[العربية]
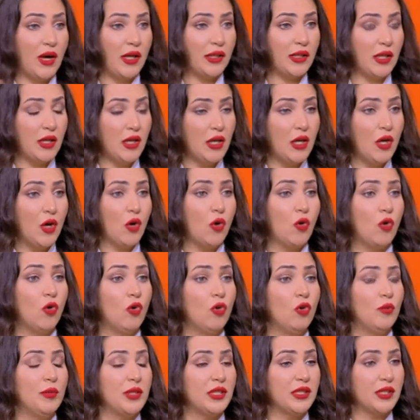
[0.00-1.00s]
واحده
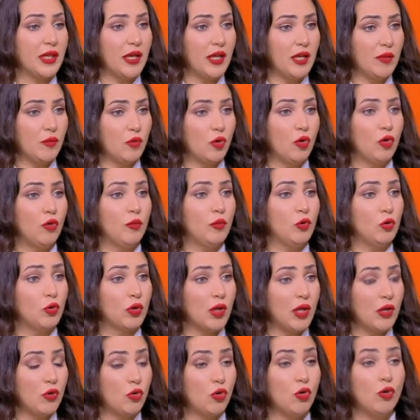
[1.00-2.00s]
كله بيتكلم كله
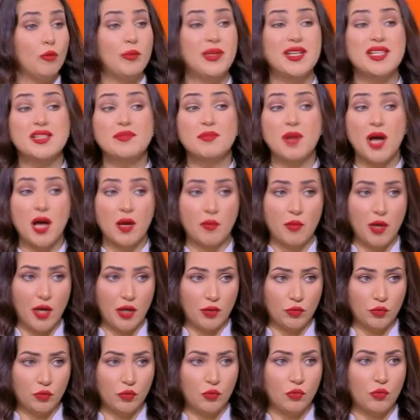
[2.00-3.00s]
بيقول رايه كله بيسمع
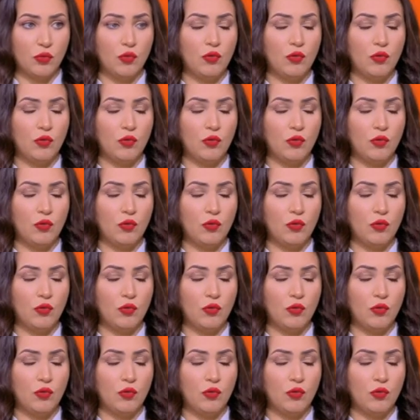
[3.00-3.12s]
بعضه